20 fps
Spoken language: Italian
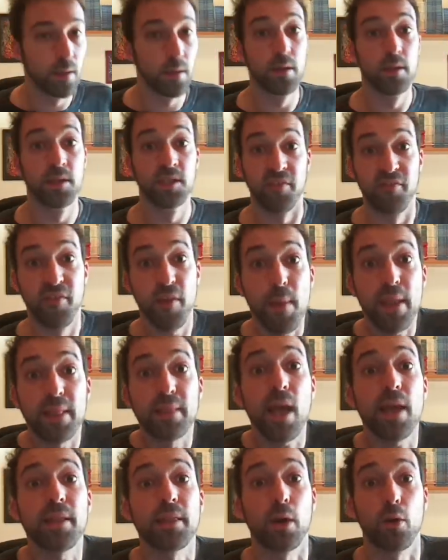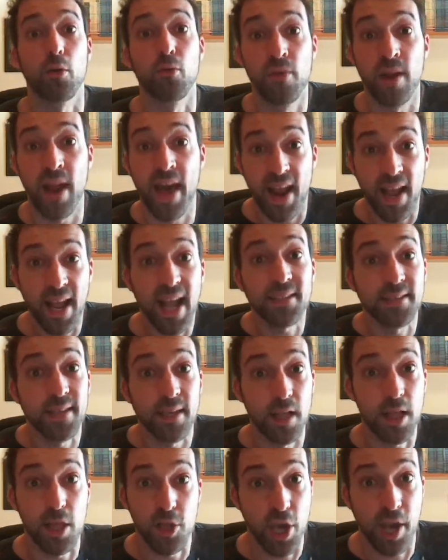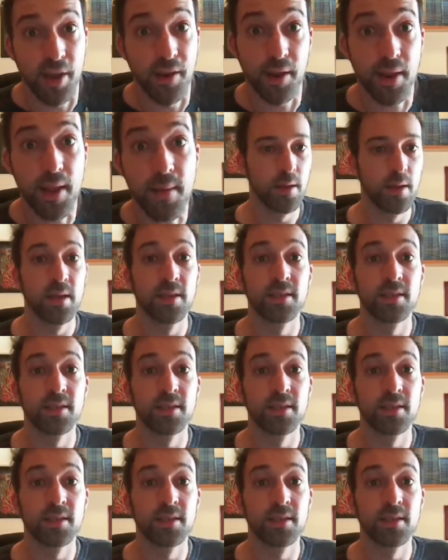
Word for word: Se vi mettete con una ragazza del genere,